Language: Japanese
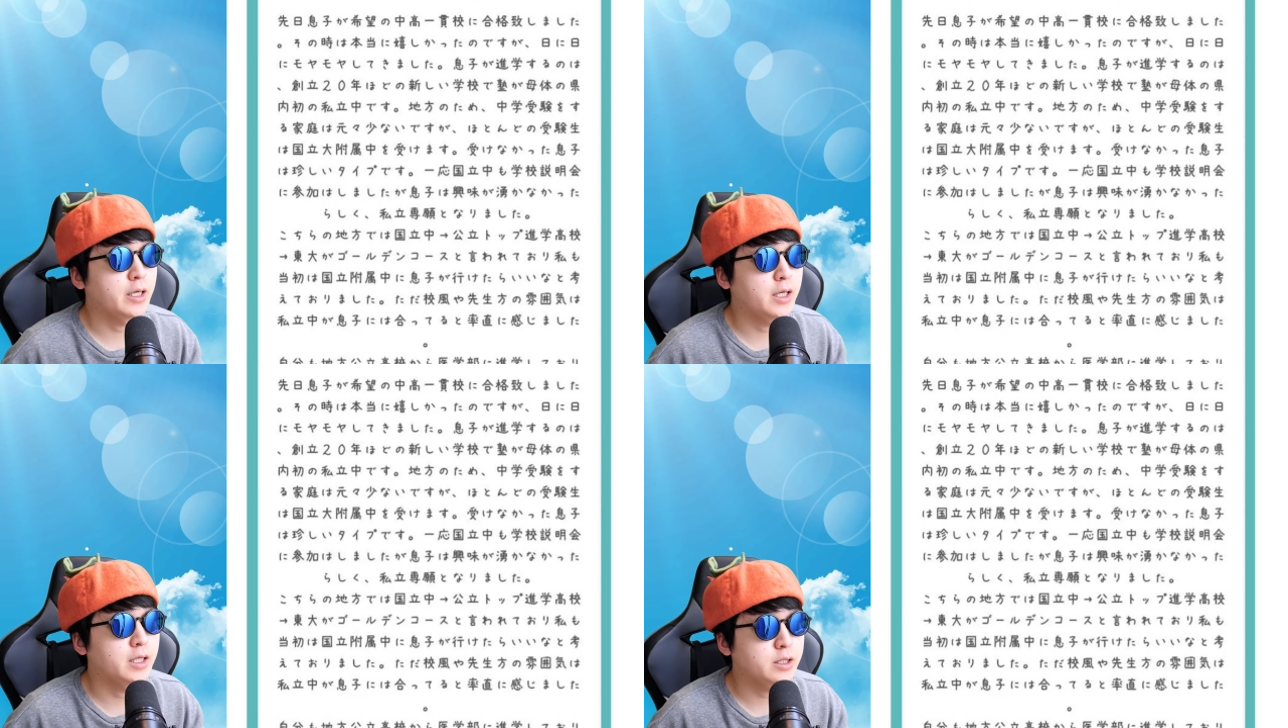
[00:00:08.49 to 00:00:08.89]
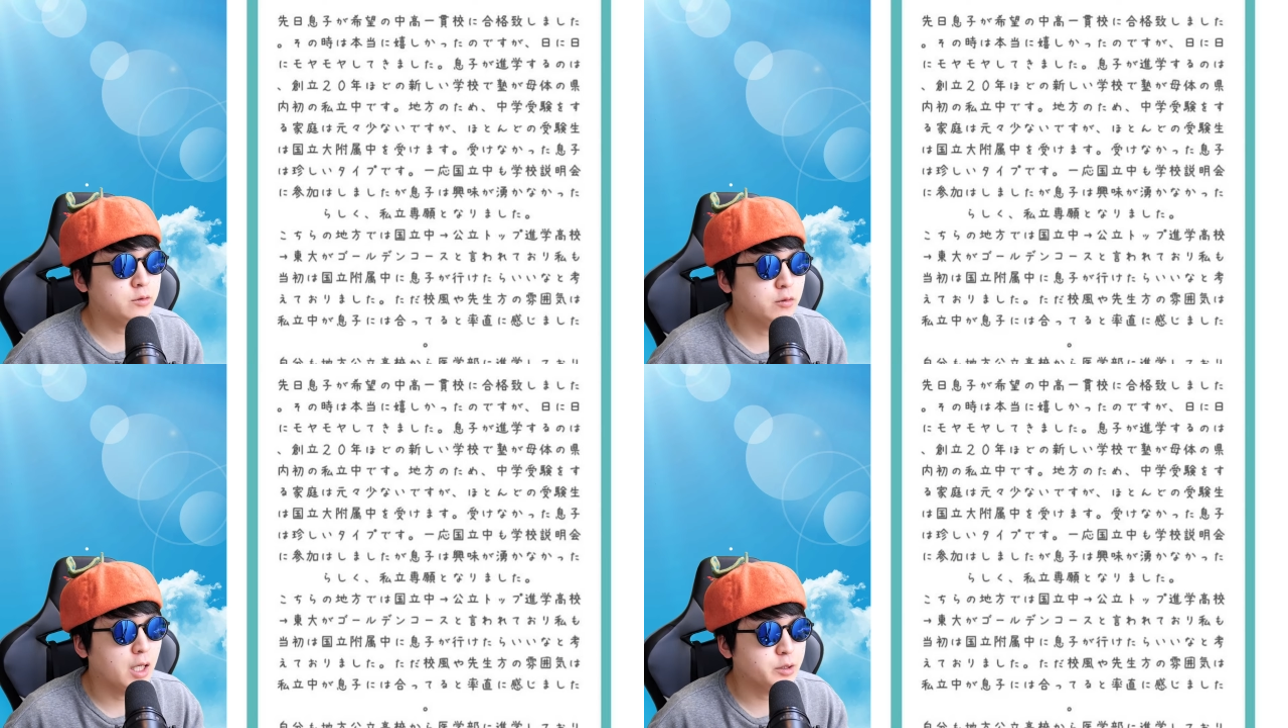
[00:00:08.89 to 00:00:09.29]
えー、です
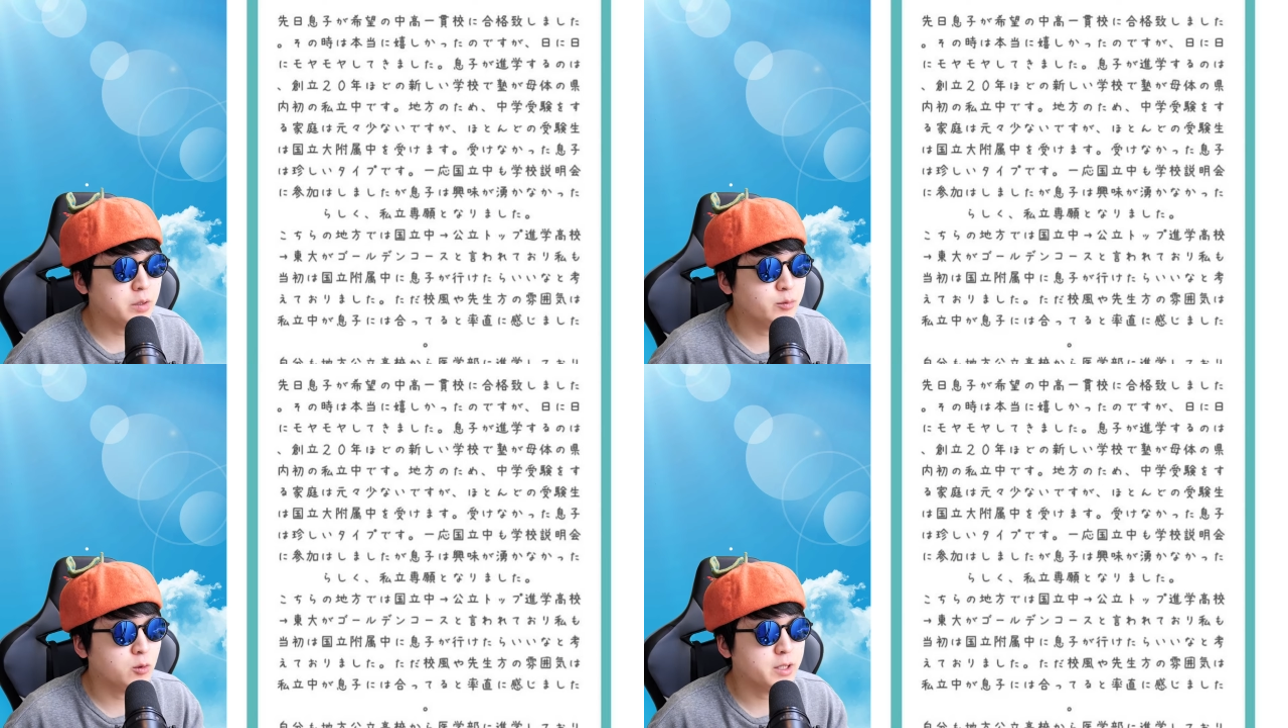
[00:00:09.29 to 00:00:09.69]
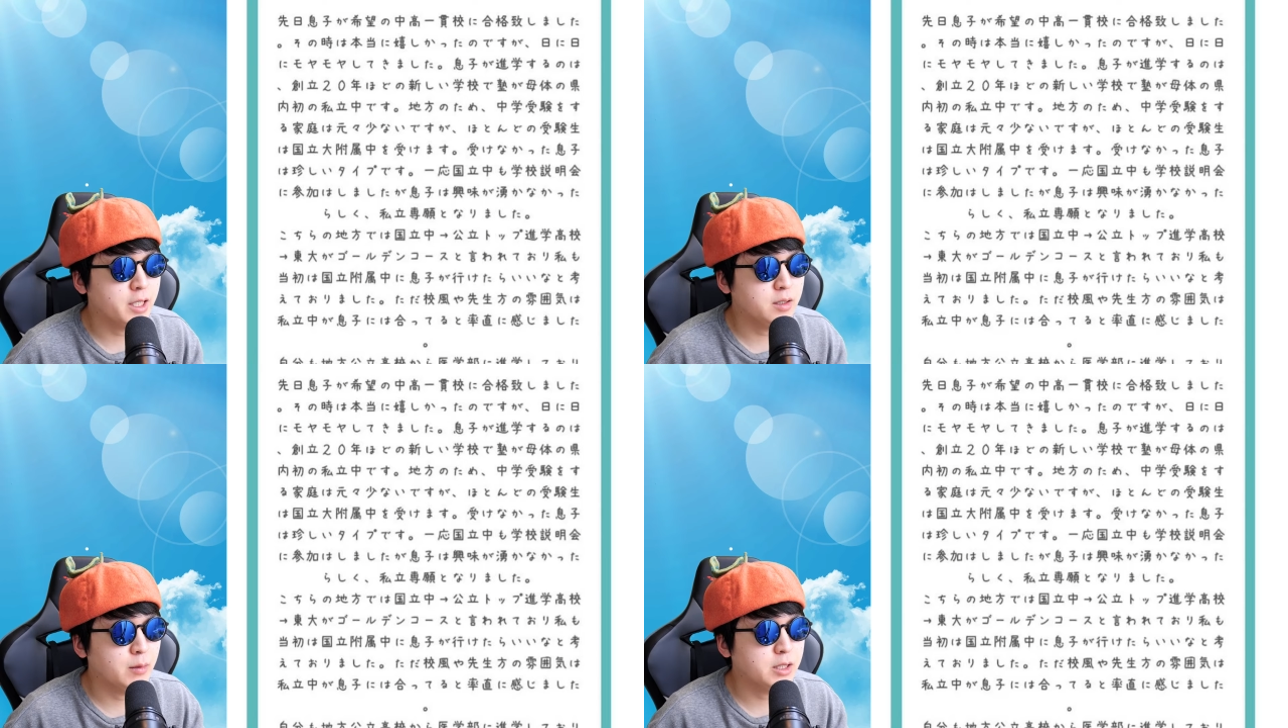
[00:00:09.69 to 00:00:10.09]
ので、ラジオネームござ
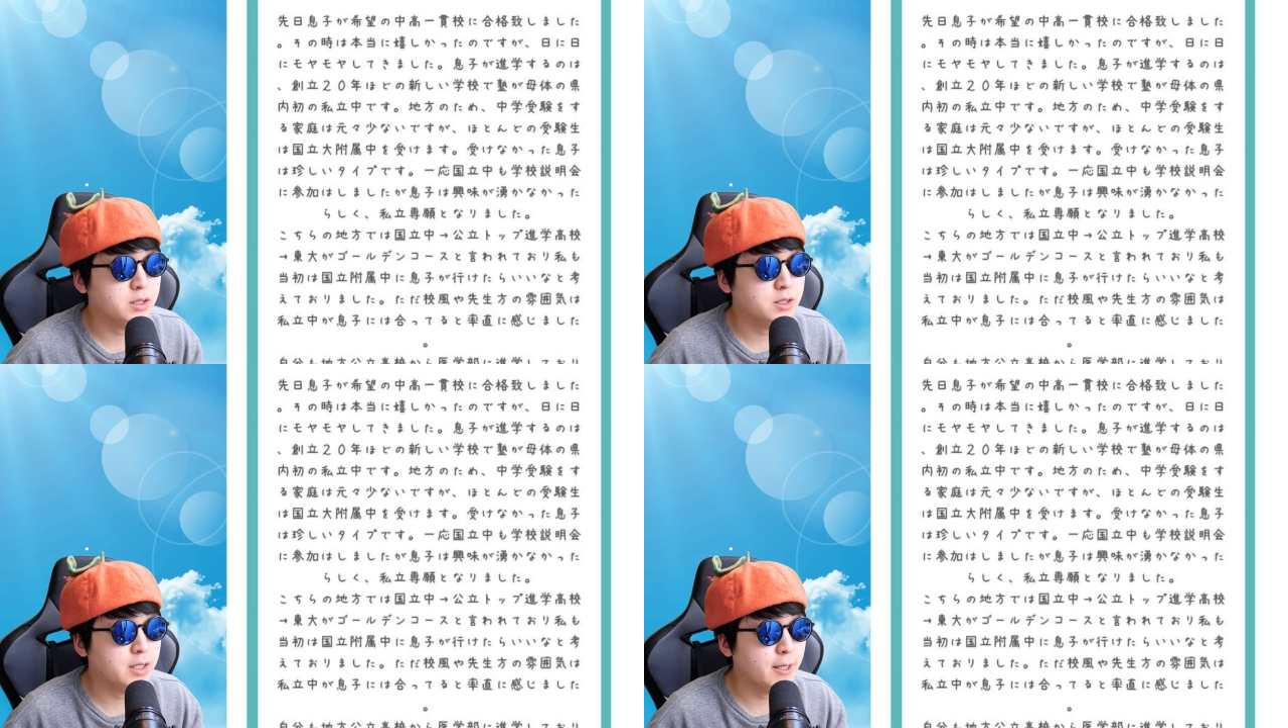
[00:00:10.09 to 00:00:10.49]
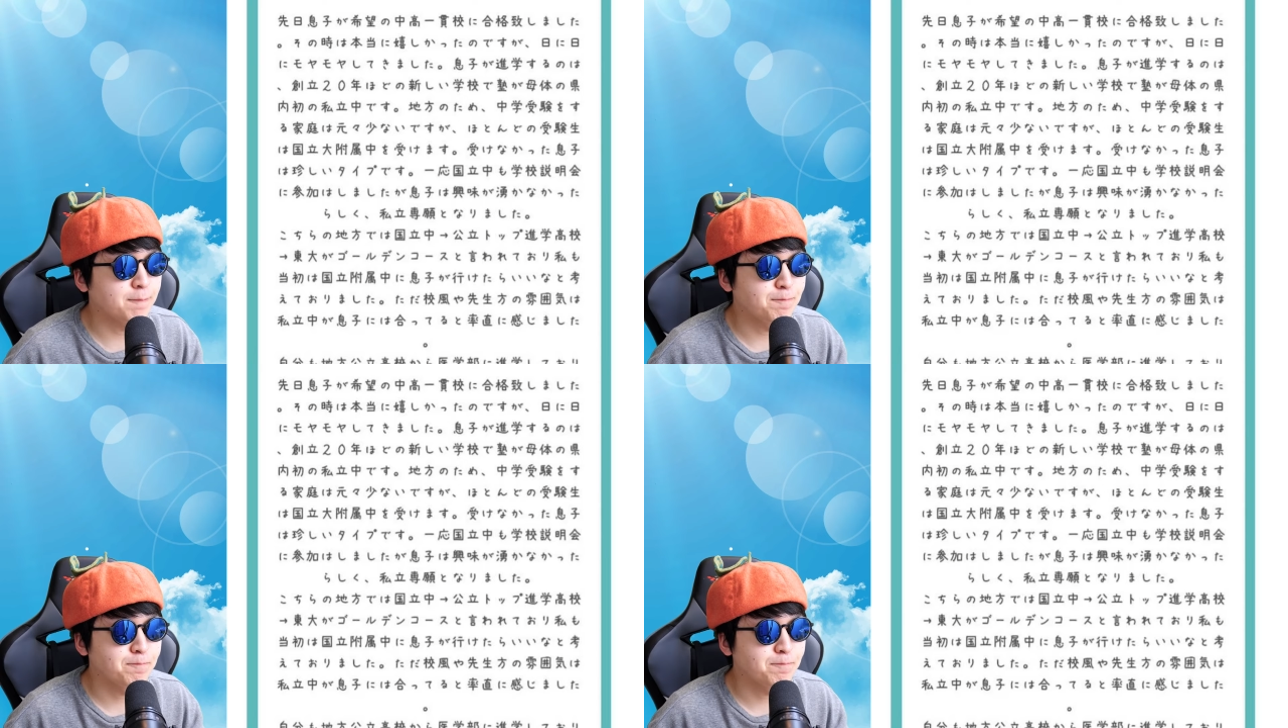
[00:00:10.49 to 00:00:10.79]
いません。